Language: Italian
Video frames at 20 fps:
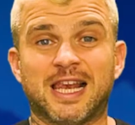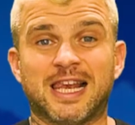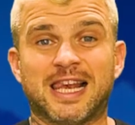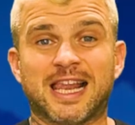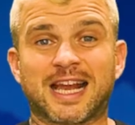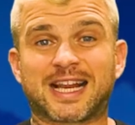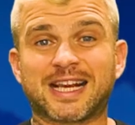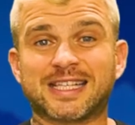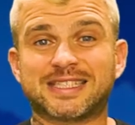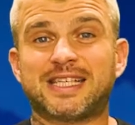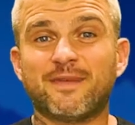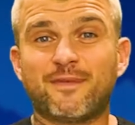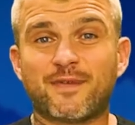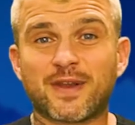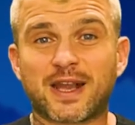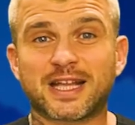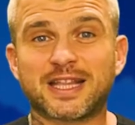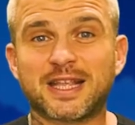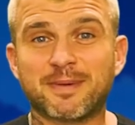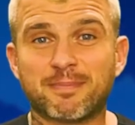La
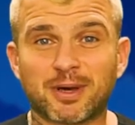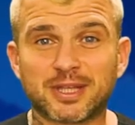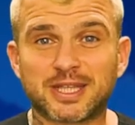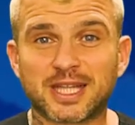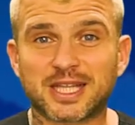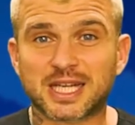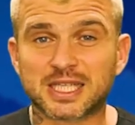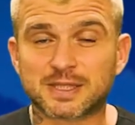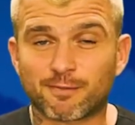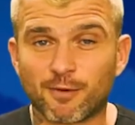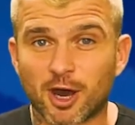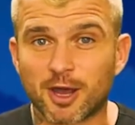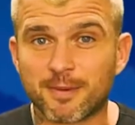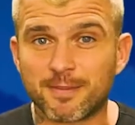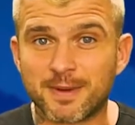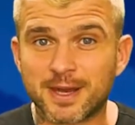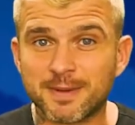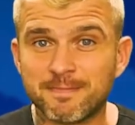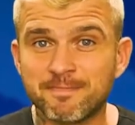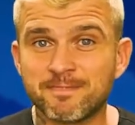classifica di Body
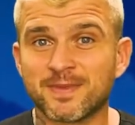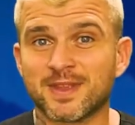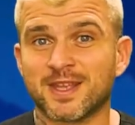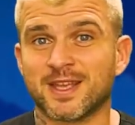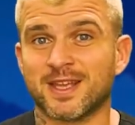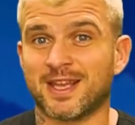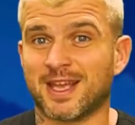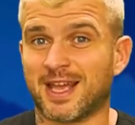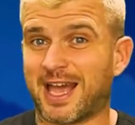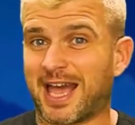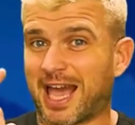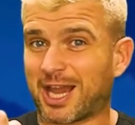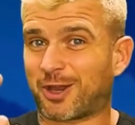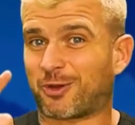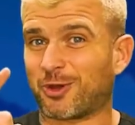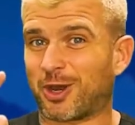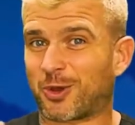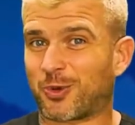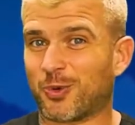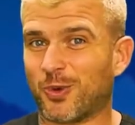Transformer,
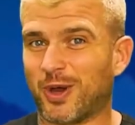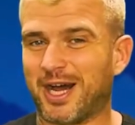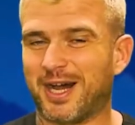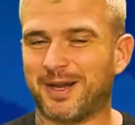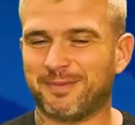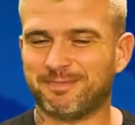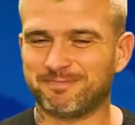eccola qua!